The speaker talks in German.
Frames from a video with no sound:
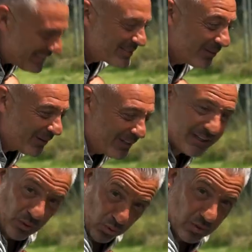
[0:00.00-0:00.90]
ist neu in
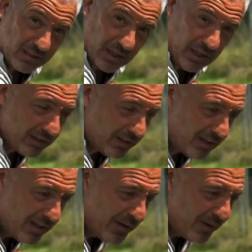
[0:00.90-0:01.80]
der Huta, ne?
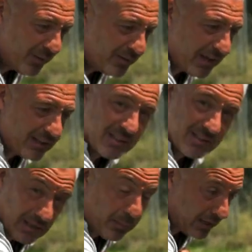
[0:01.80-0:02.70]
Und hat
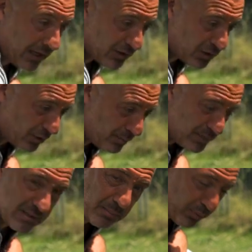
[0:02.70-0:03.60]
jetzt aber gerade schon ein bisschen